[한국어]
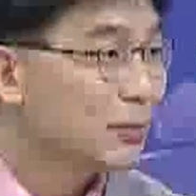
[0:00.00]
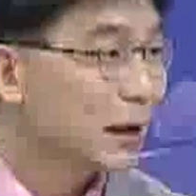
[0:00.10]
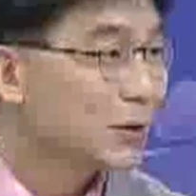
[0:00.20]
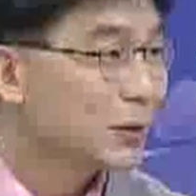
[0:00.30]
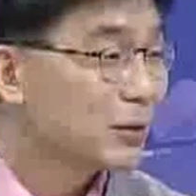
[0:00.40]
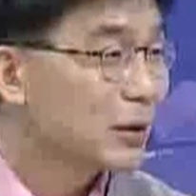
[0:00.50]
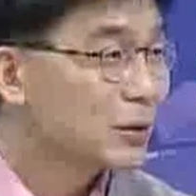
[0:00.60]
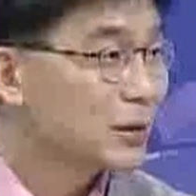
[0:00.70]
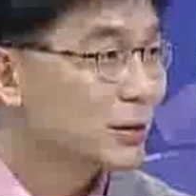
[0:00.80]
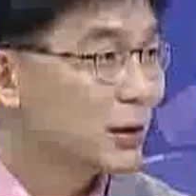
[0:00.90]
바꾸기 위한
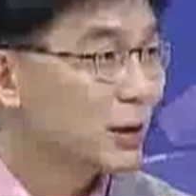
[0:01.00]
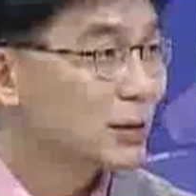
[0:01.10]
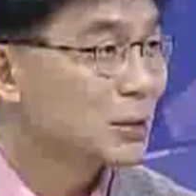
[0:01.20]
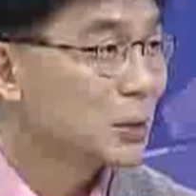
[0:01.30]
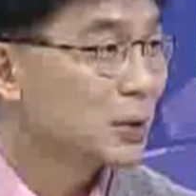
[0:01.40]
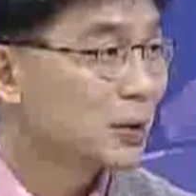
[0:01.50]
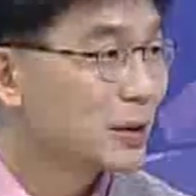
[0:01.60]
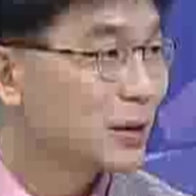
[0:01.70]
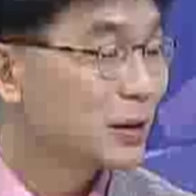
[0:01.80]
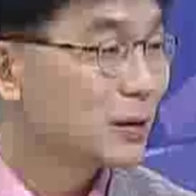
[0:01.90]
어떤 그 여러 가지
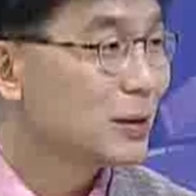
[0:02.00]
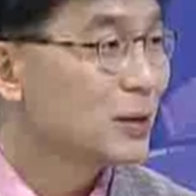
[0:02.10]
노력들인데요.